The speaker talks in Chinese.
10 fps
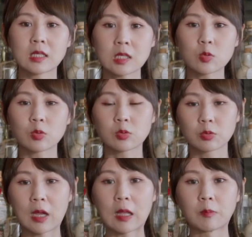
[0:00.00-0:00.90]
制作
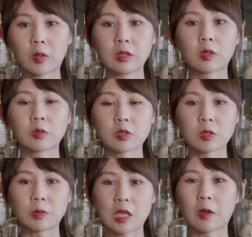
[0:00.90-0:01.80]
出来的 Mojito 都
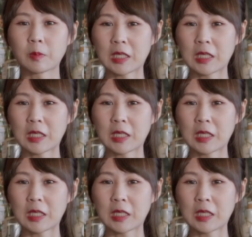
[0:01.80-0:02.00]
是比较